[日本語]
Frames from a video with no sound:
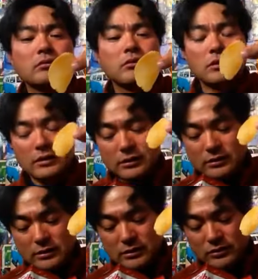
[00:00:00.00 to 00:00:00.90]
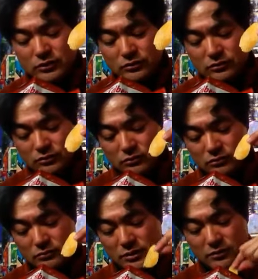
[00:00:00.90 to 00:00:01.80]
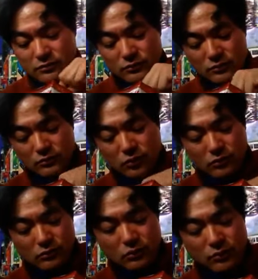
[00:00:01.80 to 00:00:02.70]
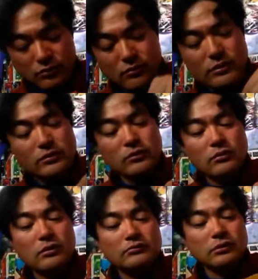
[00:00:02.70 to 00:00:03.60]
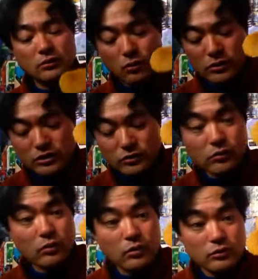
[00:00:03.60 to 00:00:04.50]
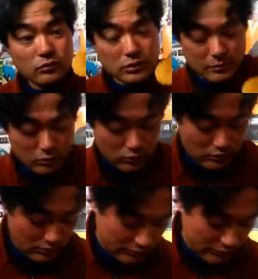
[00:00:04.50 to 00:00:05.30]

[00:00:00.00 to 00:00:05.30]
これがね、ちょっとうまそう。この、こ、濃そうなところ。うわ、濃いでしょこれ、僕と比べてこれ。